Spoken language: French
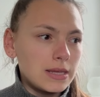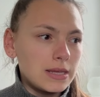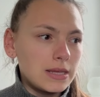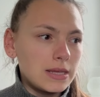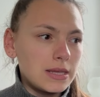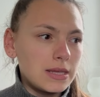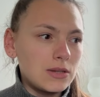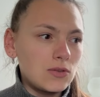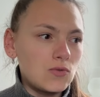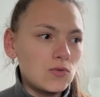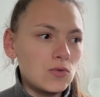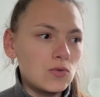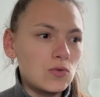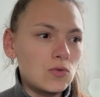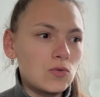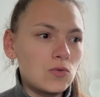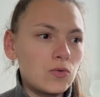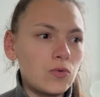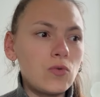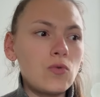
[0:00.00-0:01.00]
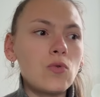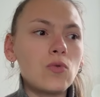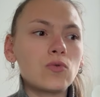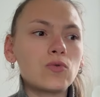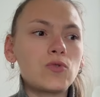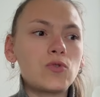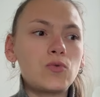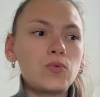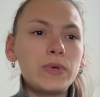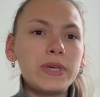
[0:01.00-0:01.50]
et du coup, on
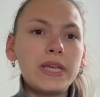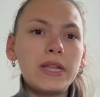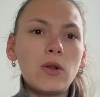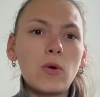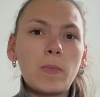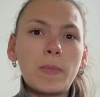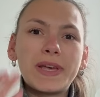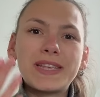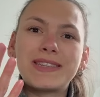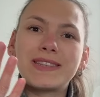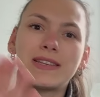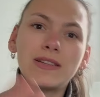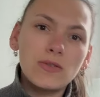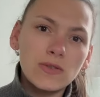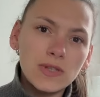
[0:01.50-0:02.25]
suit le passé de